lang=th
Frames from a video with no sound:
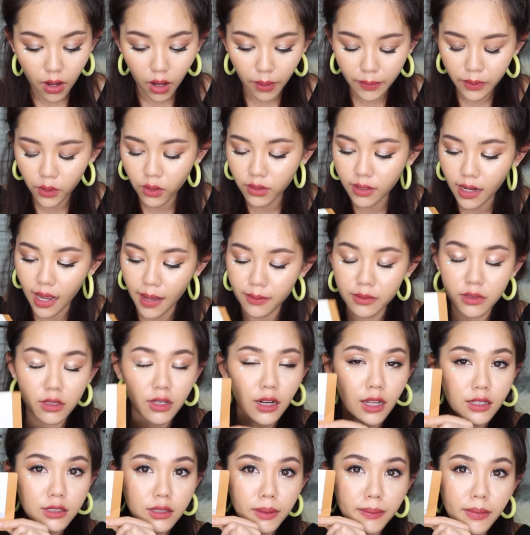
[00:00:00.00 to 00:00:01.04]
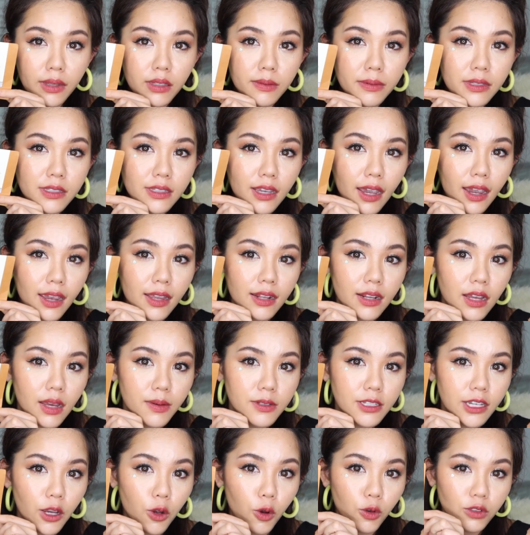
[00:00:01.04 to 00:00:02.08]
อ๋อ มีคนถามถึงกระดาษซับมันที่พีทใช้นะคะ
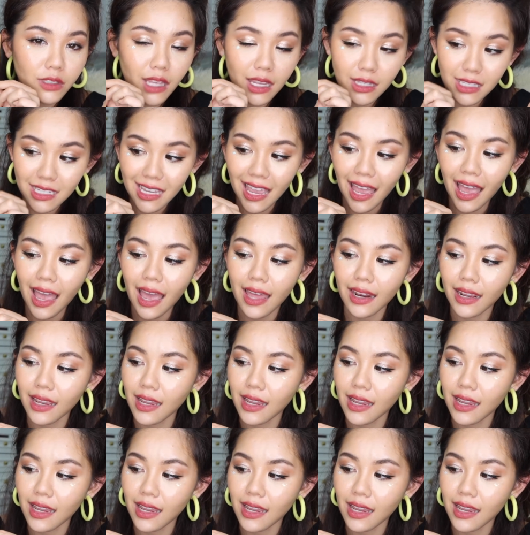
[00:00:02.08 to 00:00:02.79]
ใช้ของทัชชา